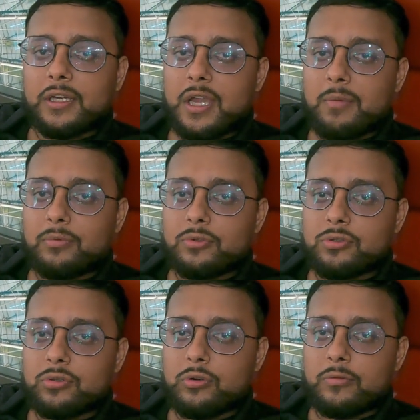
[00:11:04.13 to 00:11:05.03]
कि आपको
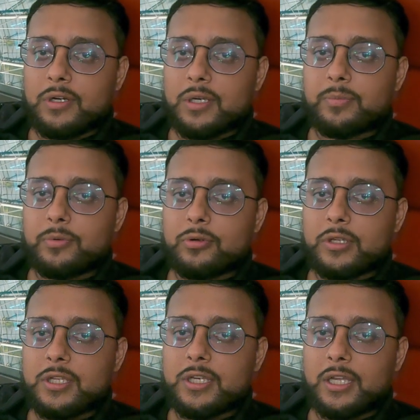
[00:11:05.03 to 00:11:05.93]
जो कोविड
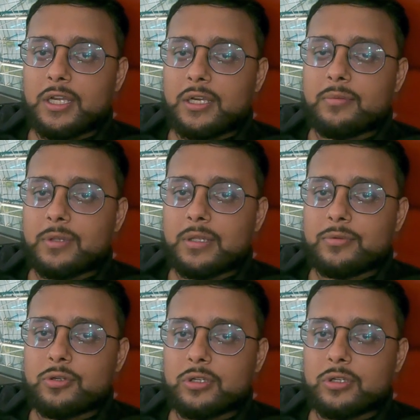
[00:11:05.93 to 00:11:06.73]
रिपोर्ट की निगेटिव मतलब